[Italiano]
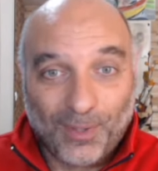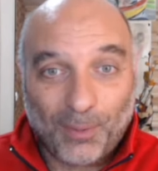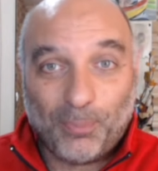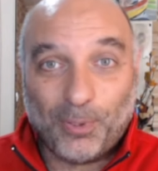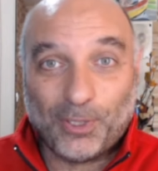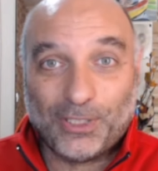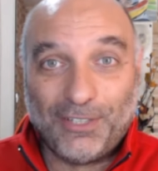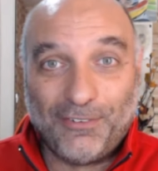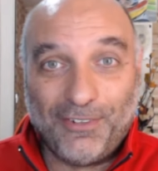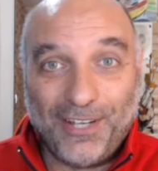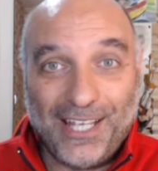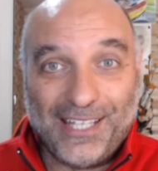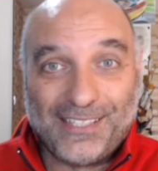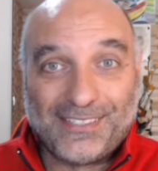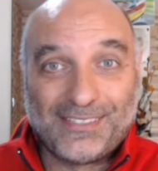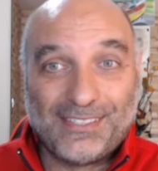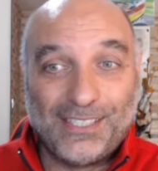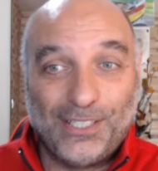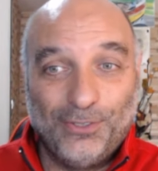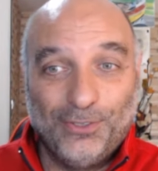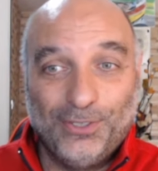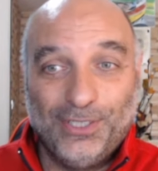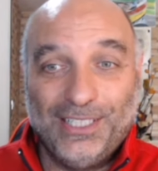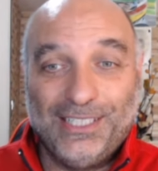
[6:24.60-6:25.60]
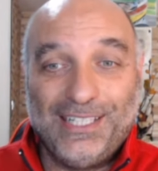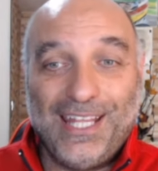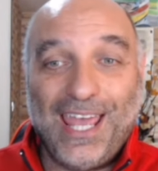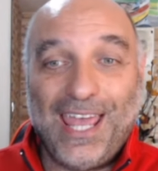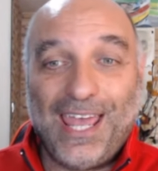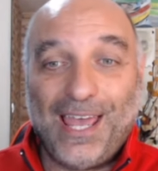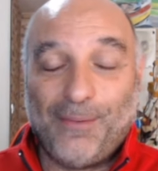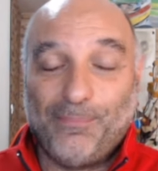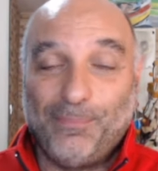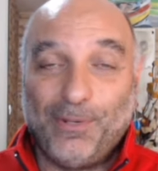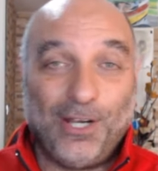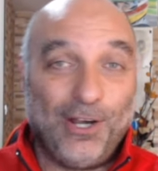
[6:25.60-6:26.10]
Poteva essere
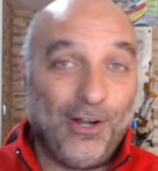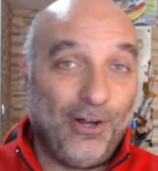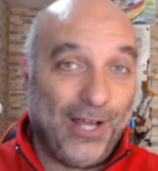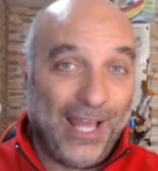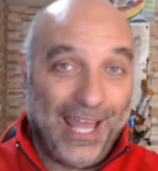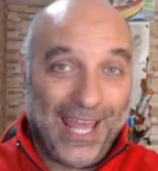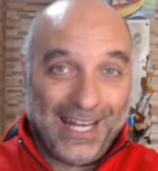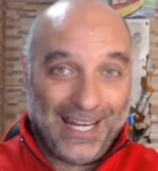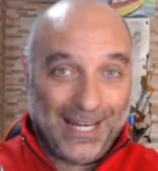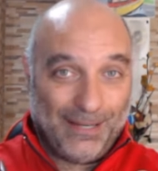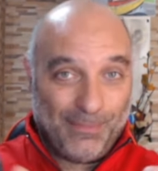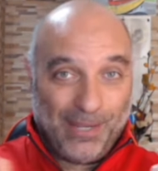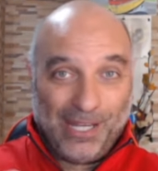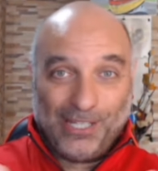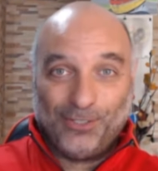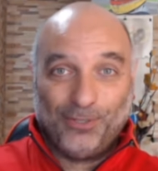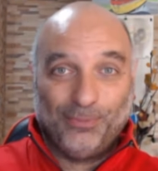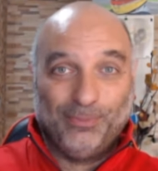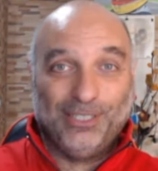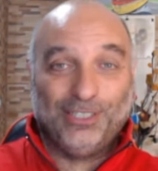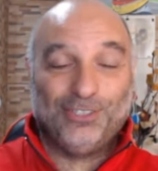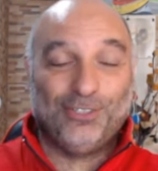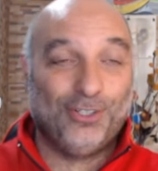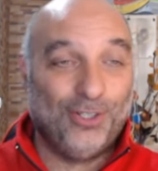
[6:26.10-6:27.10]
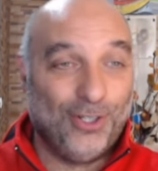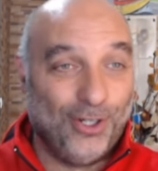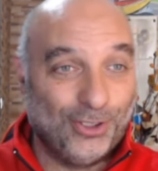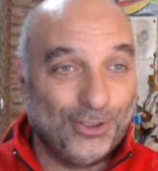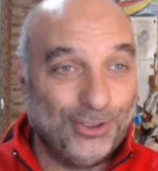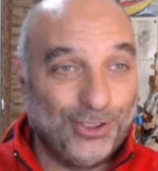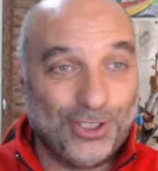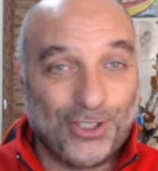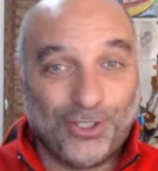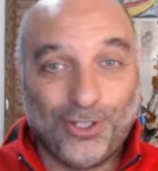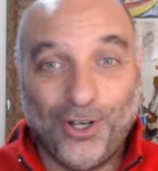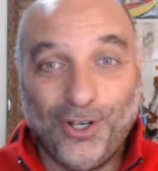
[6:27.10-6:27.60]
un'idea, però era meno
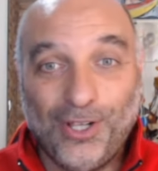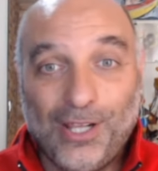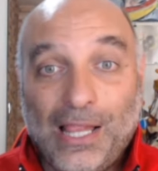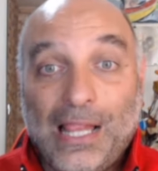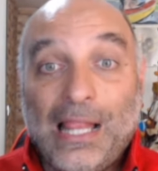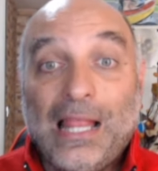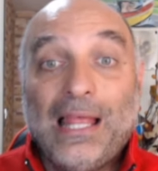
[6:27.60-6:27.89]
mitologico.